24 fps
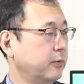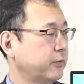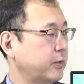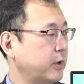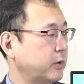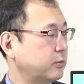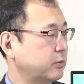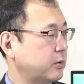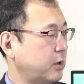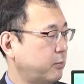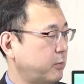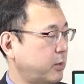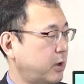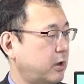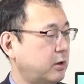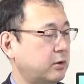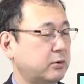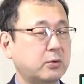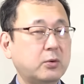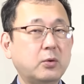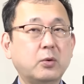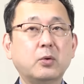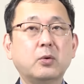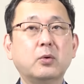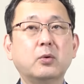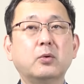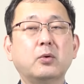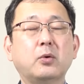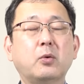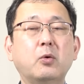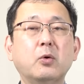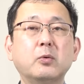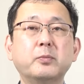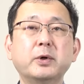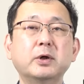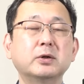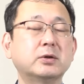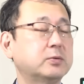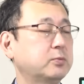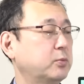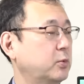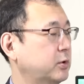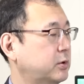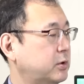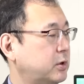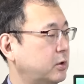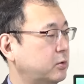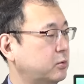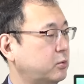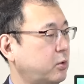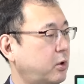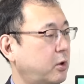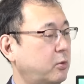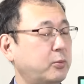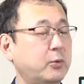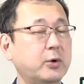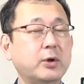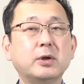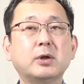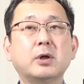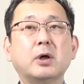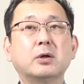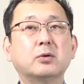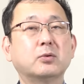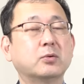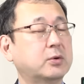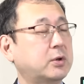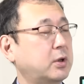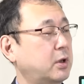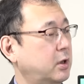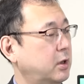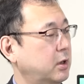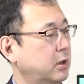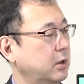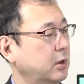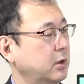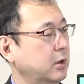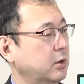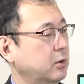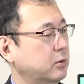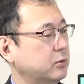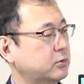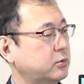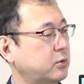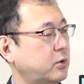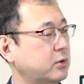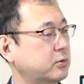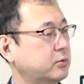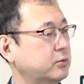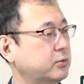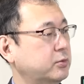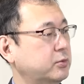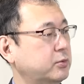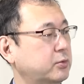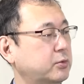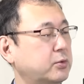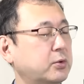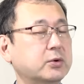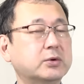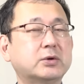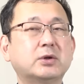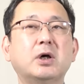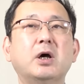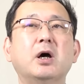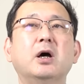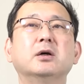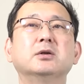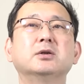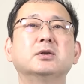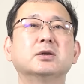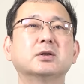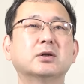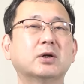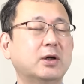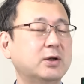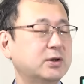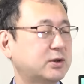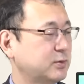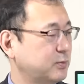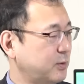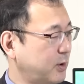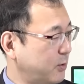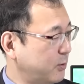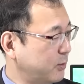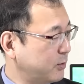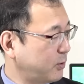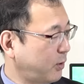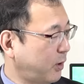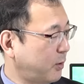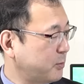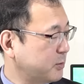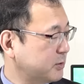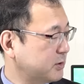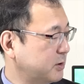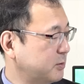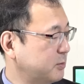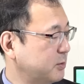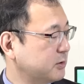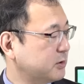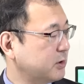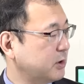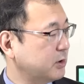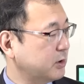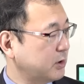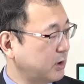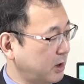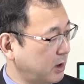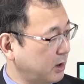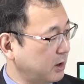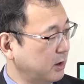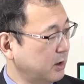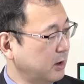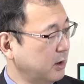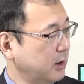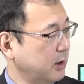なのでまあ、欧米人も行ってるとは思えないので、おそらくロシア人が一番多いのかもしれませんね。